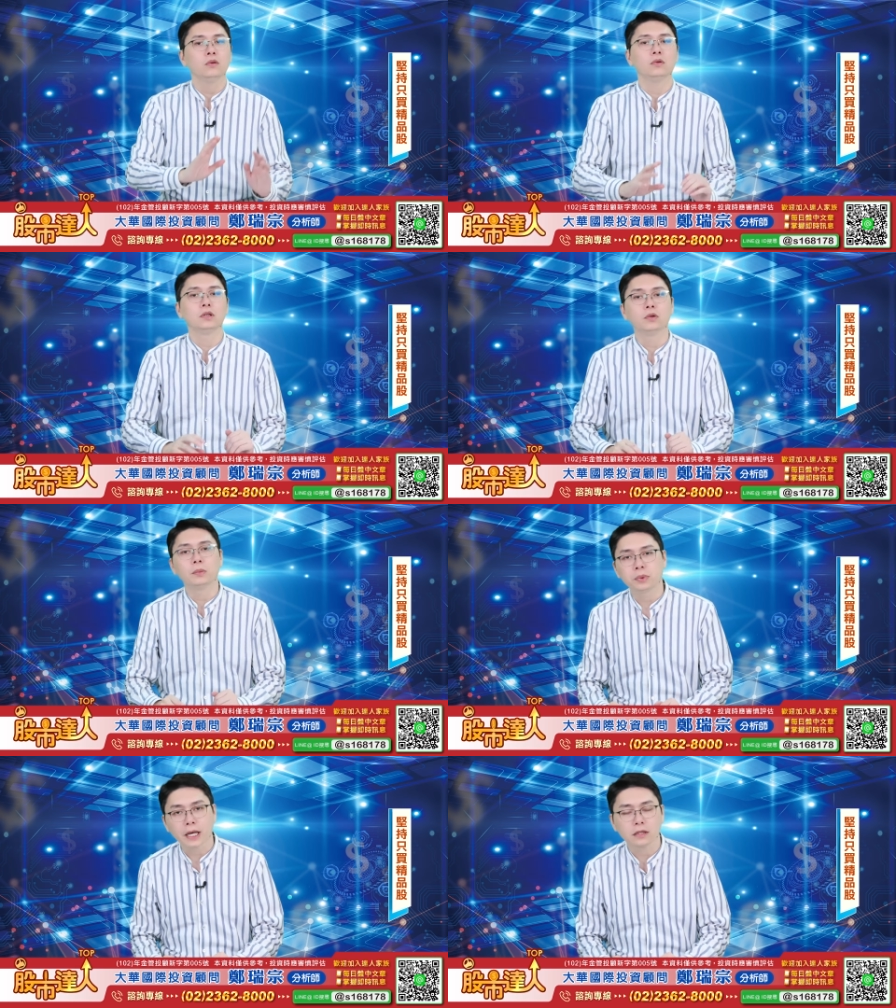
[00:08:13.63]
我认为
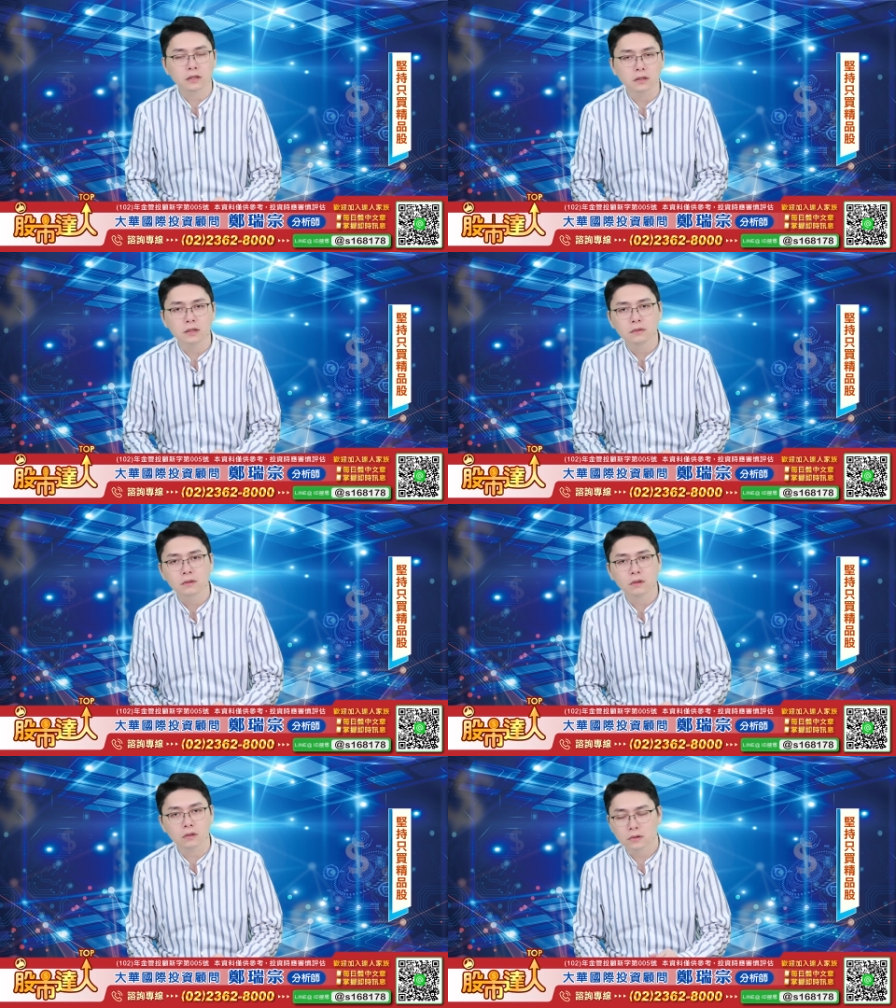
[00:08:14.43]
不太可能。
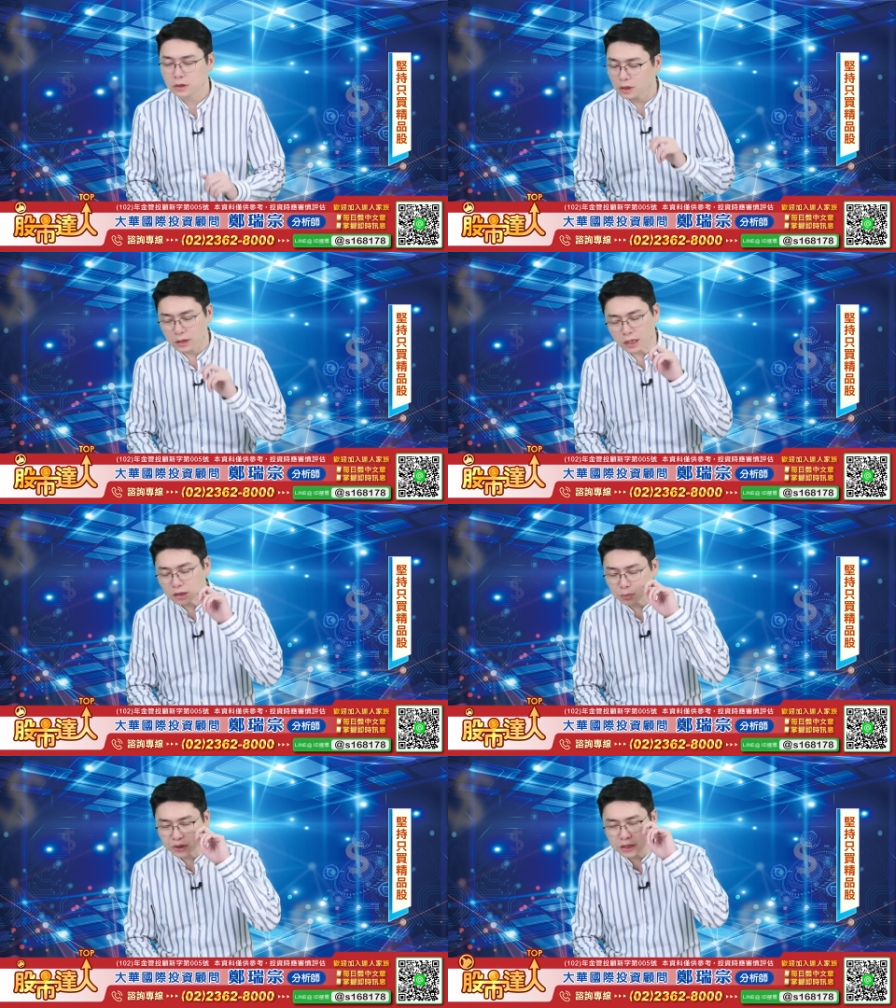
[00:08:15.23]
哦，这个应该
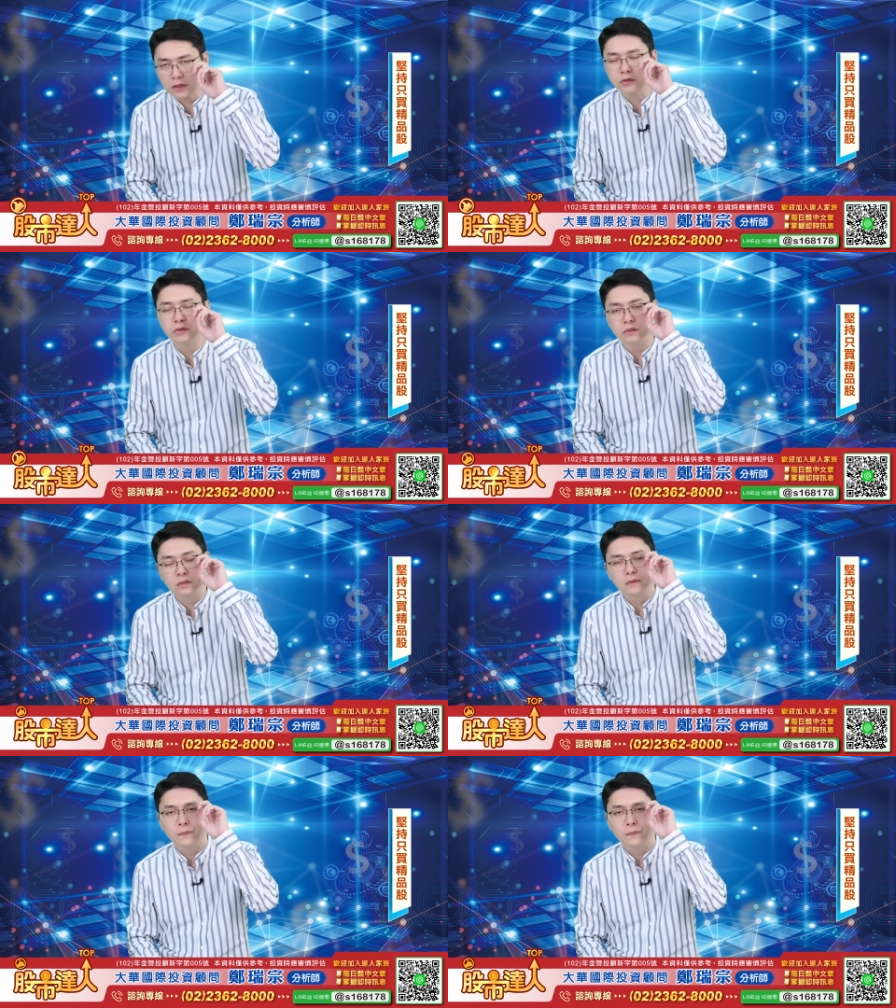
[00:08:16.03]
是不现实的。